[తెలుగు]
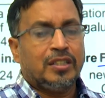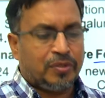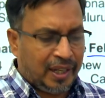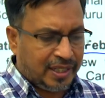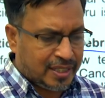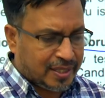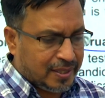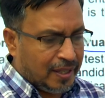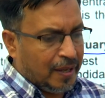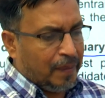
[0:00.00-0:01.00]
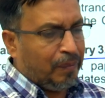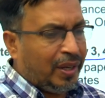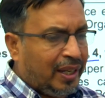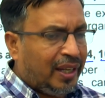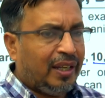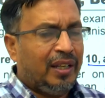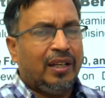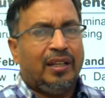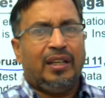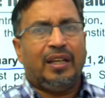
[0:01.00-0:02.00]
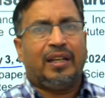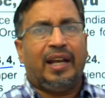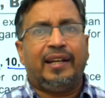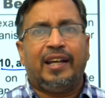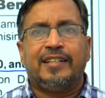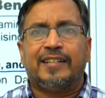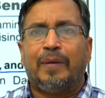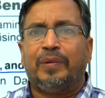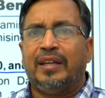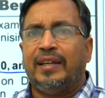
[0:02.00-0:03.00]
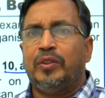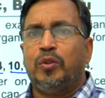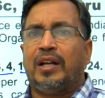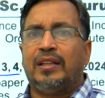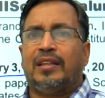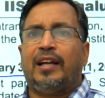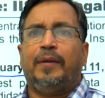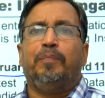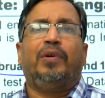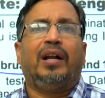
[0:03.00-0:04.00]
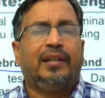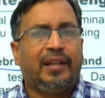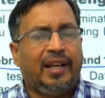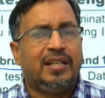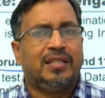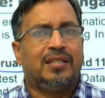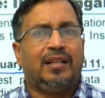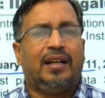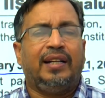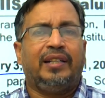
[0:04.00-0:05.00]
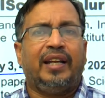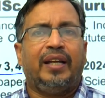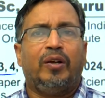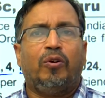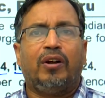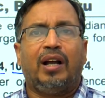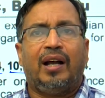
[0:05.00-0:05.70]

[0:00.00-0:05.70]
స్టూడెంట్స్ మరి ఈ గేట్ ఎగ్జామ్కి ఎందుకంత ఇంపార్టెన్స్ అంటే ఒక